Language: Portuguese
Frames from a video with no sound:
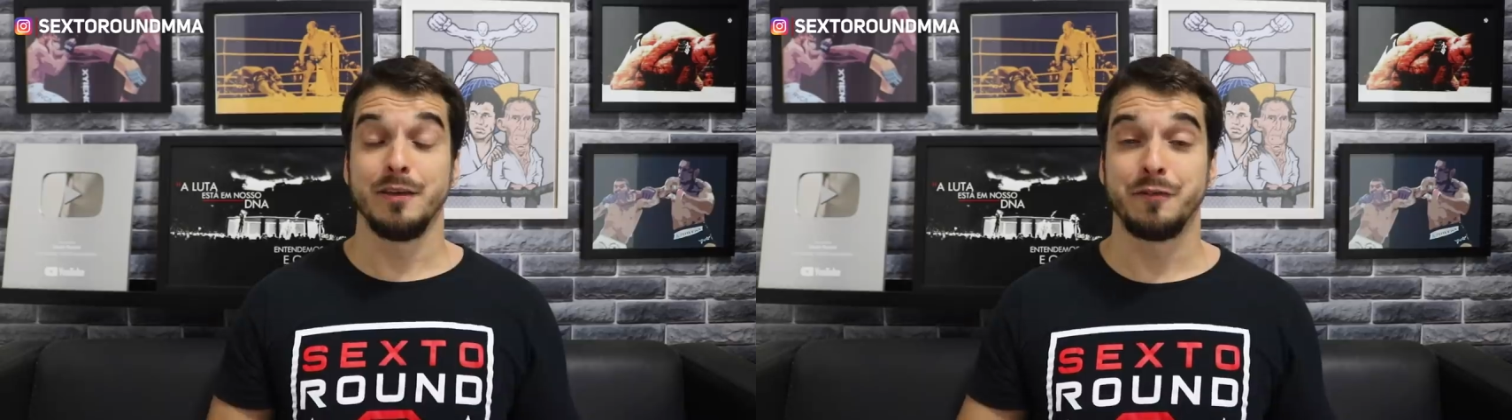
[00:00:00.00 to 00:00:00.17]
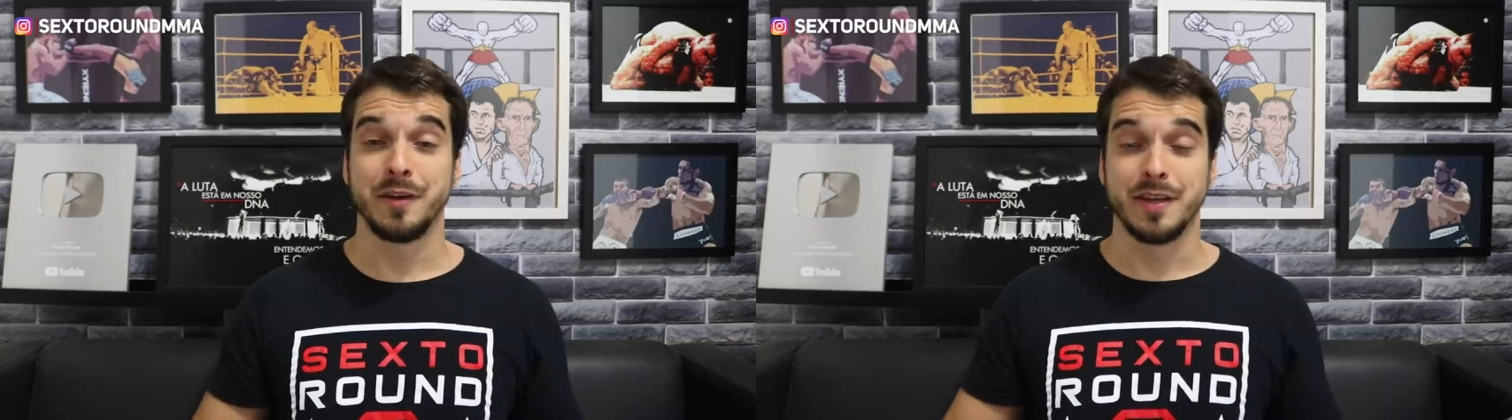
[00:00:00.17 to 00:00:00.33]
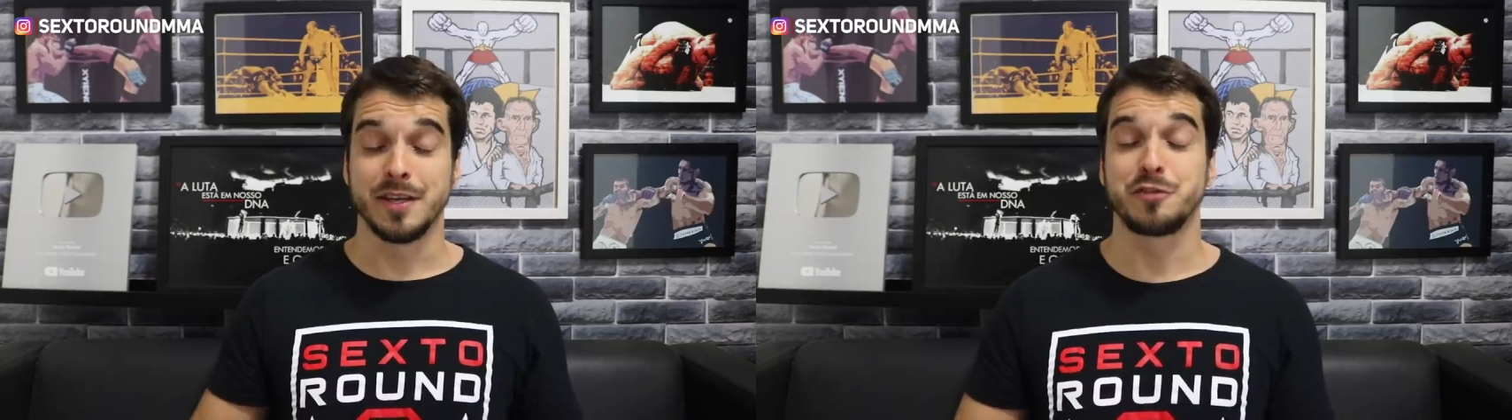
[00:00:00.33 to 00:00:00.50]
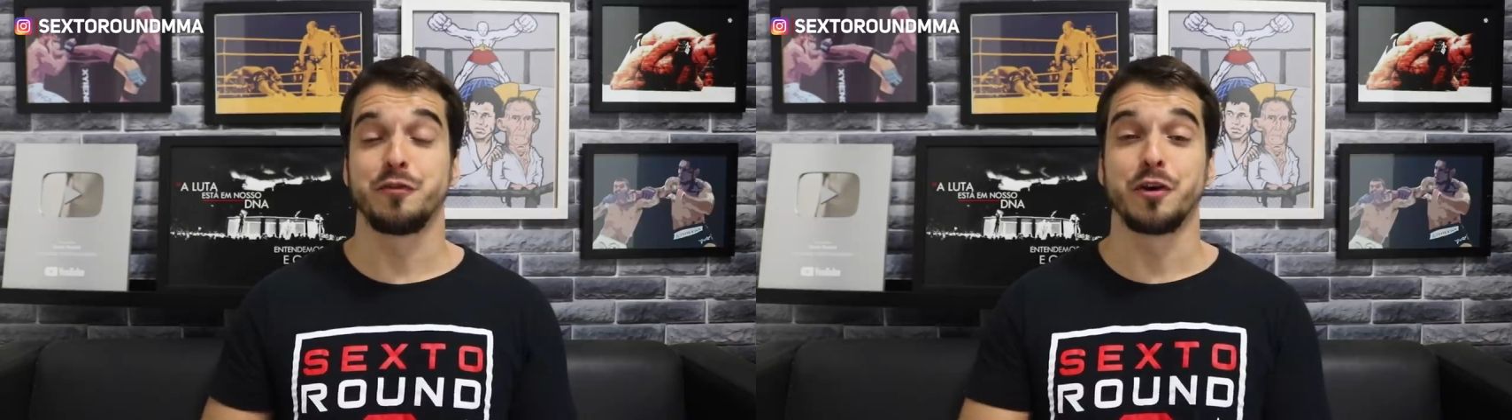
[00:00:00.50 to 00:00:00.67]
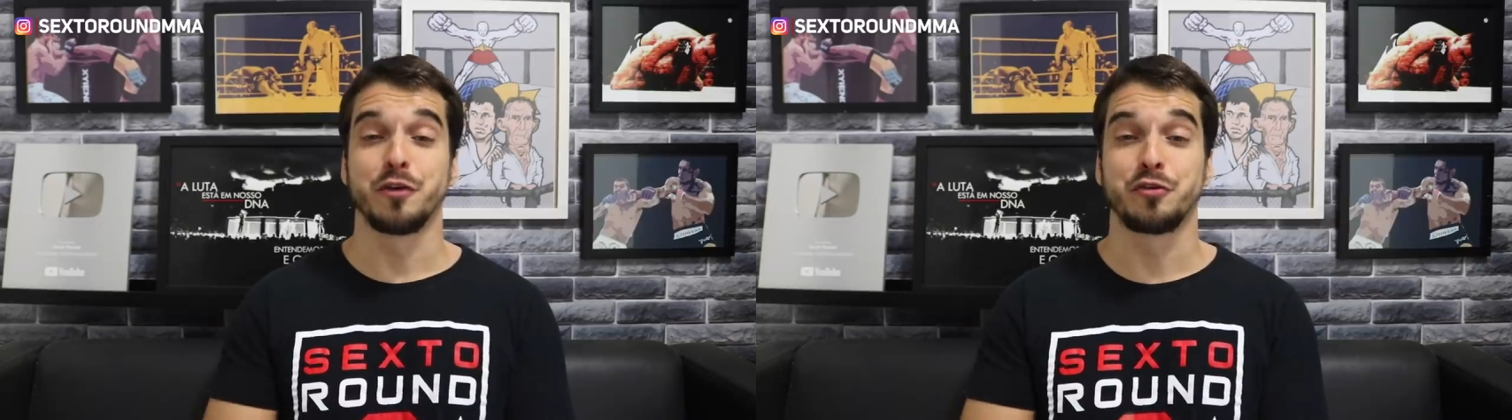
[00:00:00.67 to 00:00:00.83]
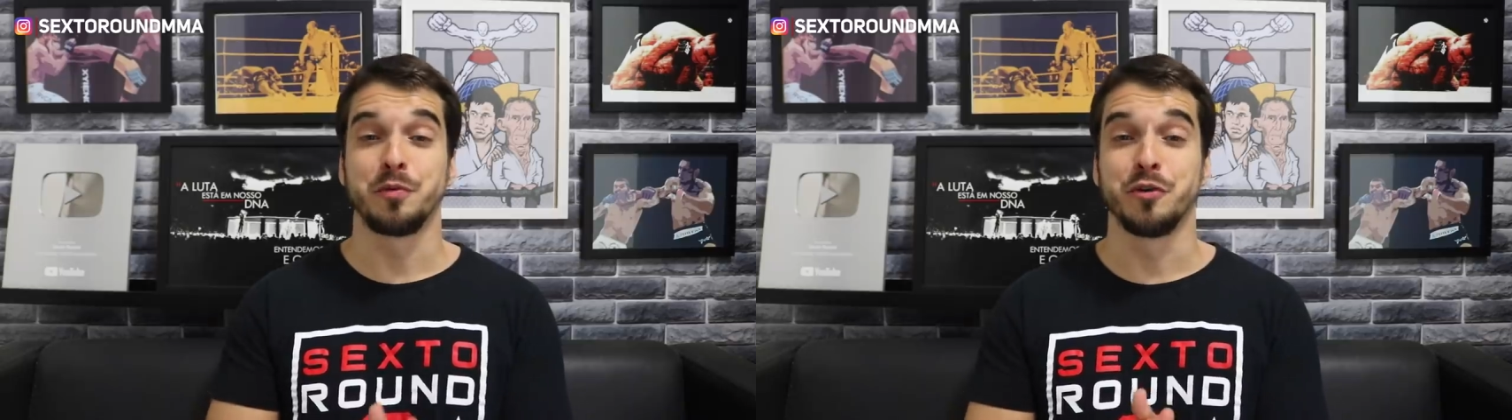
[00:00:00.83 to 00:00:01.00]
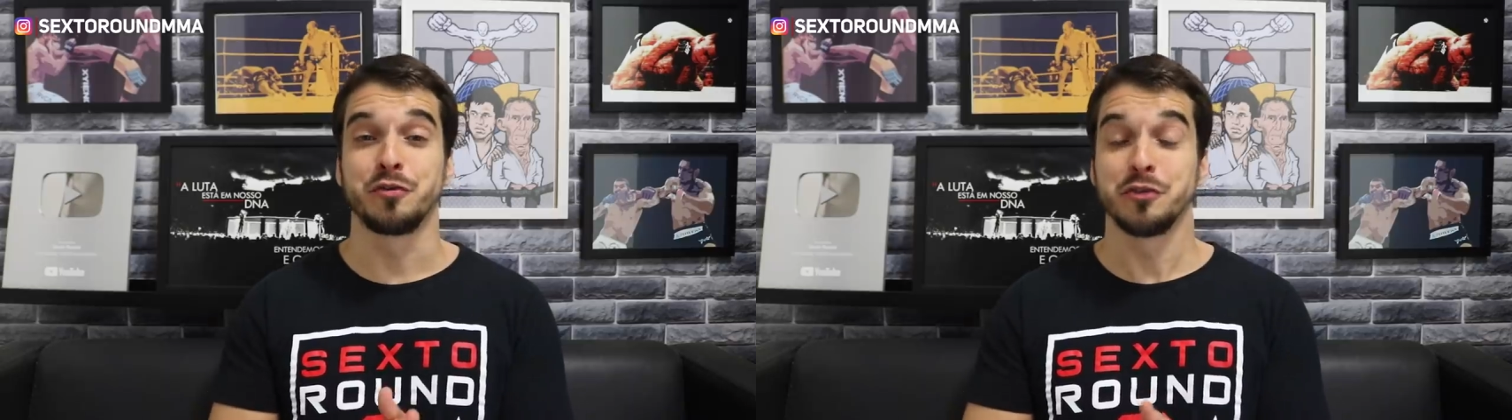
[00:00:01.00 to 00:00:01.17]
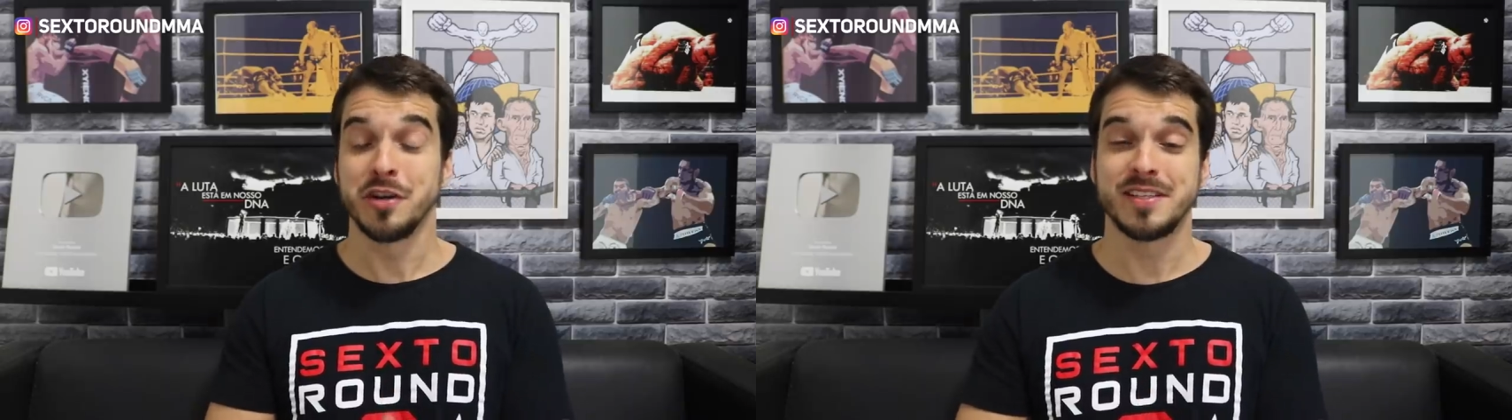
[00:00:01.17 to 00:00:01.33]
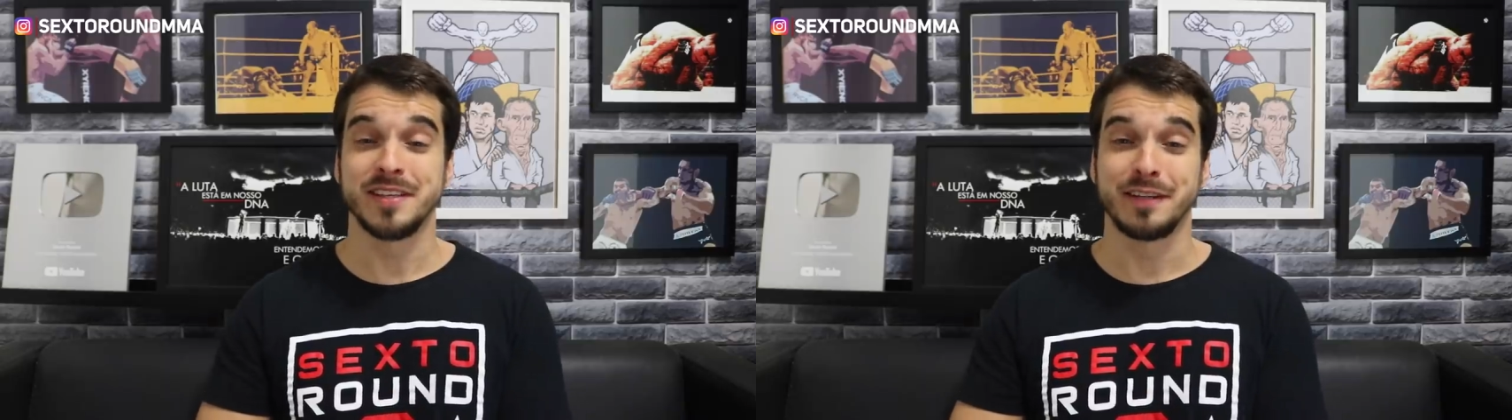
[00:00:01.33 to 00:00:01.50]
Enfim, esses foram os meus
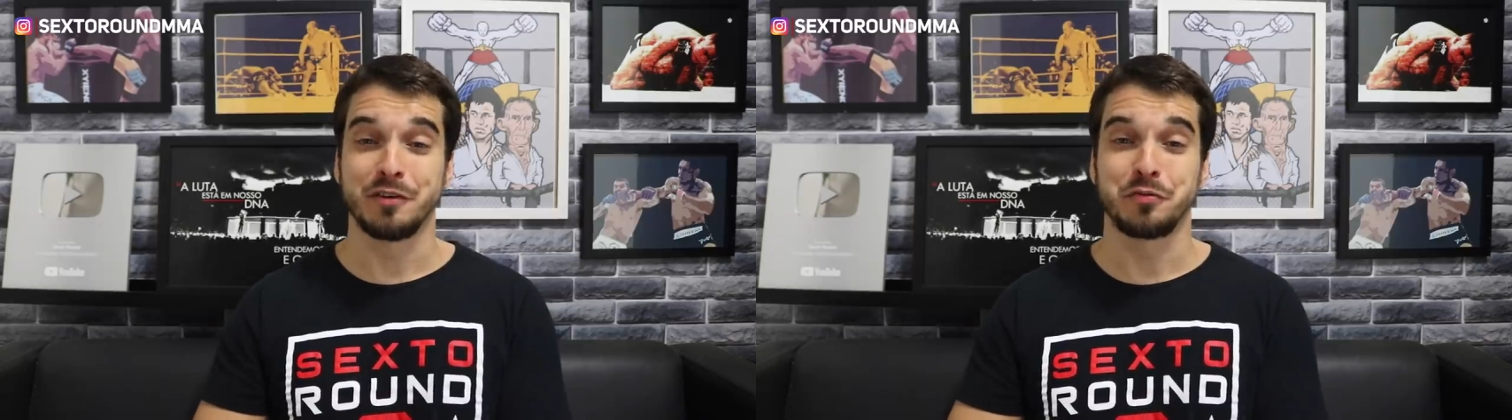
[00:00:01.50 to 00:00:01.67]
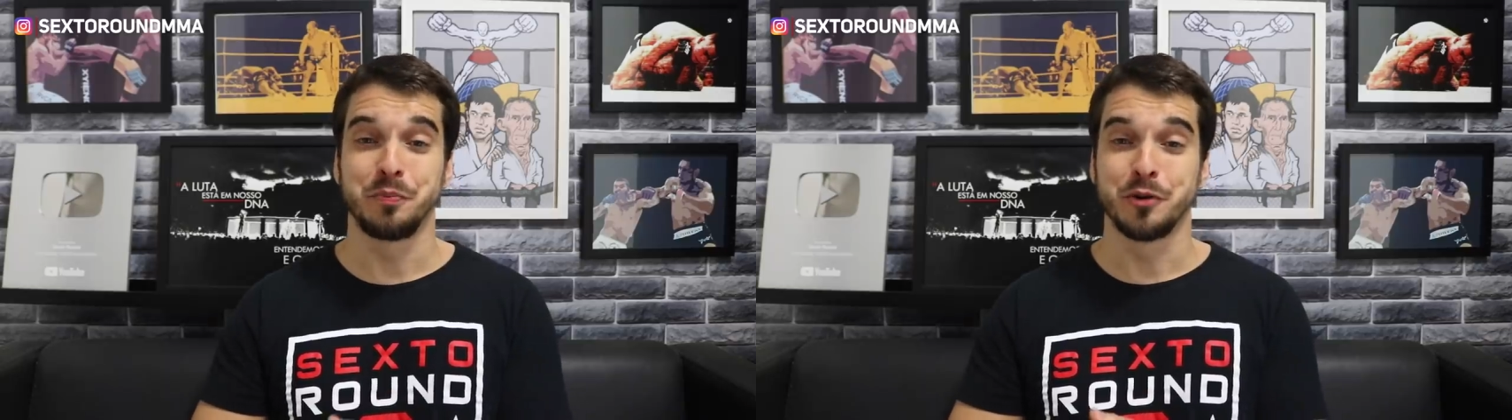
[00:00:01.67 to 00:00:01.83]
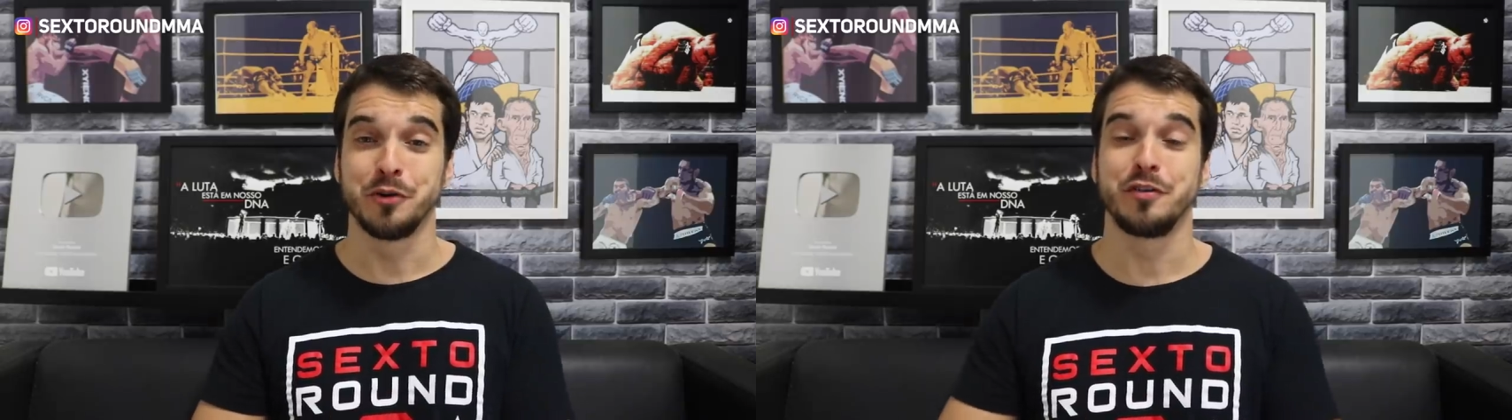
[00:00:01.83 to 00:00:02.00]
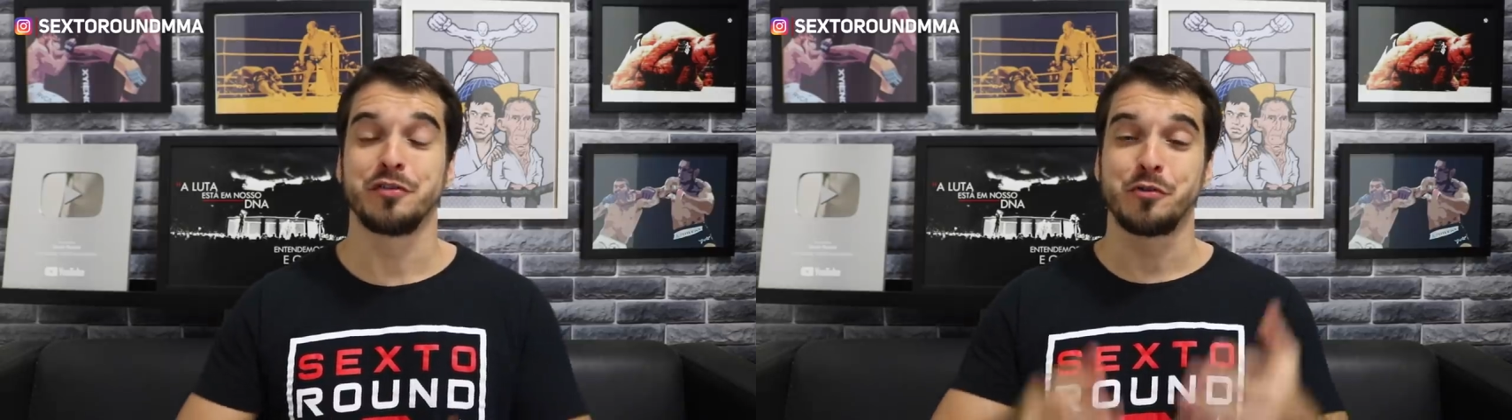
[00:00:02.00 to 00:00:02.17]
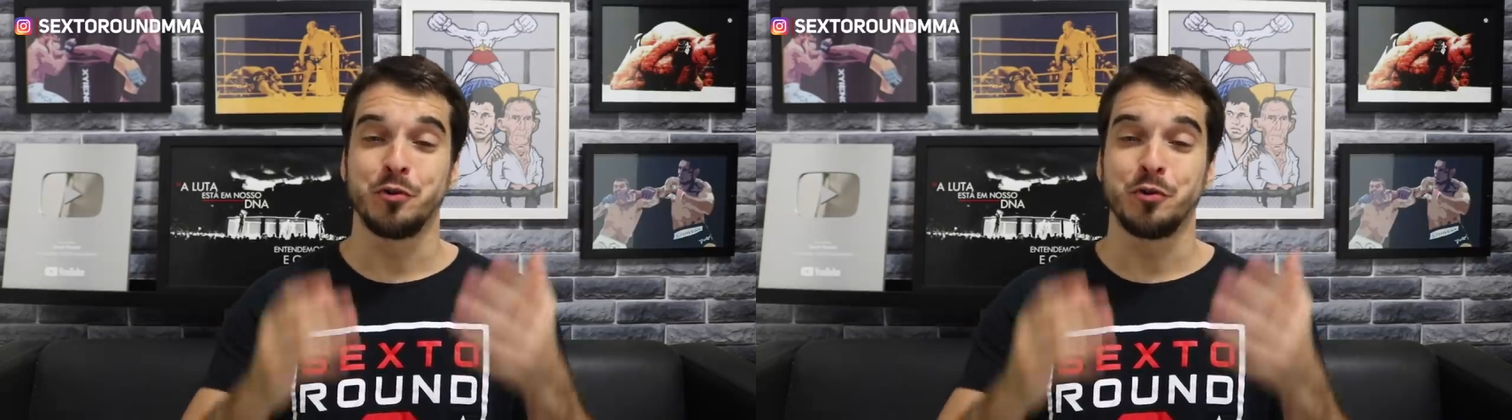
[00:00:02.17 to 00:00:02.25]
dois centavos por hoje.